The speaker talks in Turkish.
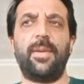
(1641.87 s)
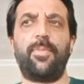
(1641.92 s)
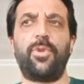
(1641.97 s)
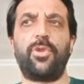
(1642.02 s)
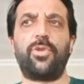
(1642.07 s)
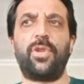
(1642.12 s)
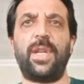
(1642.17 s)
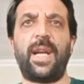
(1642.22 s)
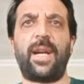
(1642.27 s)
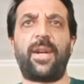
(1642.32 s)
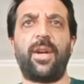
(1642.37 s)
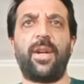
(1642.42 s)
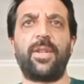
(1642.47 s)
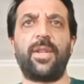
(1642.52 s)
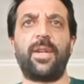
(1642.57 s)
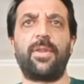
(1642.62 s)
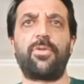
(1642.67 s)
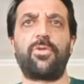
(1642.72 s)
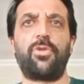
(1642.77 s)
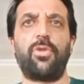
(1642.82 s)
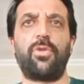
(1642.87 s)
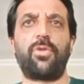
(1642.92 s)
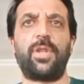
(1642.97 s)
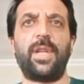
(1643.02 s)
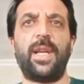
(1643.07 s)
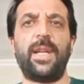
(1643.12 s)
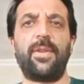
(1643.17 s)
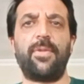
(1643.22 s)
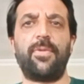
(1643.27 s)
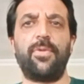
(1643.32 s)
Bugüne kadar
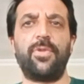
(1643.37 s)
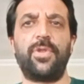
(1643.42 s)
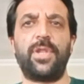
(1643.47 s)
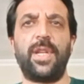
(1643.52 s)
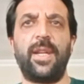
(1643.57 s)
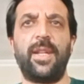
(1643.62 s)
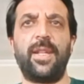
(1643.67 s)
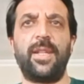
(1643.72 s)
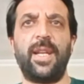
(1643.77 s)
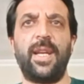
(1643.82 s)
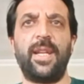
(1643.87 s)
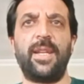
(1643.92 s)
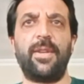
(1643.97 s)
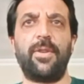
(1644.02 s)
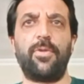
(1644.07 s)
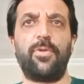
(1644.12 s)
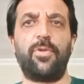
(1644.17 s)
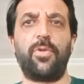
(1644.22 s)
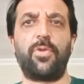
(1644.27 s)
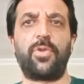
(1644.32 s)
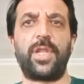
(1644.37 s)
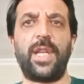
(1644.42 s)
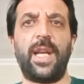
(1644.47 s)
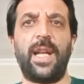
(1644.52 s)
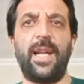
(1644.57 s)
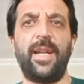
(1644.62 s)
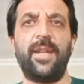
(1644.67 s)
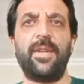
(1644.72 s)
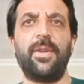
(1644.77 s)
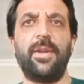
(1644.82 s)
Kürtler üzerinden
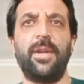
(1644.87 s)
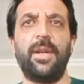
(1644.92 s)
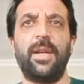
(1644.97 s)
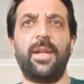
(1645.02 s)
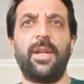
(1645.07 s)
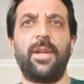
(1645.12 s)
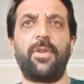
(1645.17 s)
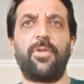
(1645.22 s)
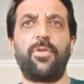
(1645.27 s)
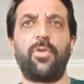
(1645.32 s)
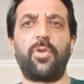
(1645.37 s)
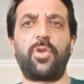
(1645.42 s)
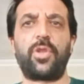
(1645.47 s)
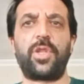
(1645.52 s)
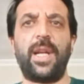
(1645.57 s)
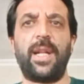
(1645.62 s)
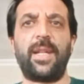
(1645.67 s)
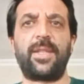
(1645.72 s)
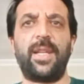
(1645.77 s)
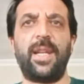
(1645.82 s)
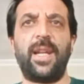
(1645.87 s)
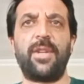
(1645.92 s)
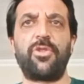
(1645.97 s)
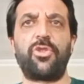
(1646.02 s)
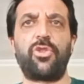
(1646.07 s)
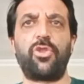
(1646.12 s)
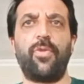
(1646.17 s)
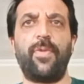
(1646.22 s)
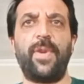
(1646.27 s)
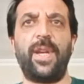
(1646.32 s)
yükselen, yükseltilen
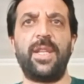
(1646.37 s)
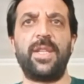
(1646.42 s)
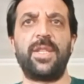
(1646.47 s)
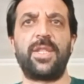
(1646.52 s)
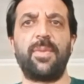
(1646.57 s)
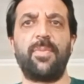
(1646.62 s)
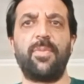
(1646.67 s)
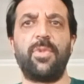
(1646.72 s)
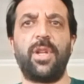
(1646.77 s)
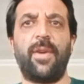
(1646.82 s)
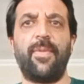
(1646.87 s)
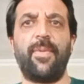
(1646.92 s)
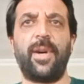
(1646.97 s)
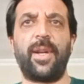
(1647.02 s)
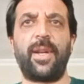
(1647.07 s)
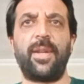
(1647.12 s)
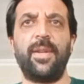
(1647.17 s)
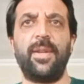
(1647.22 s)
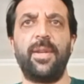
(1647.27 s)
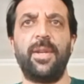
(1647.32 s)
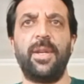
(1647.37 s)
şovenizm davarı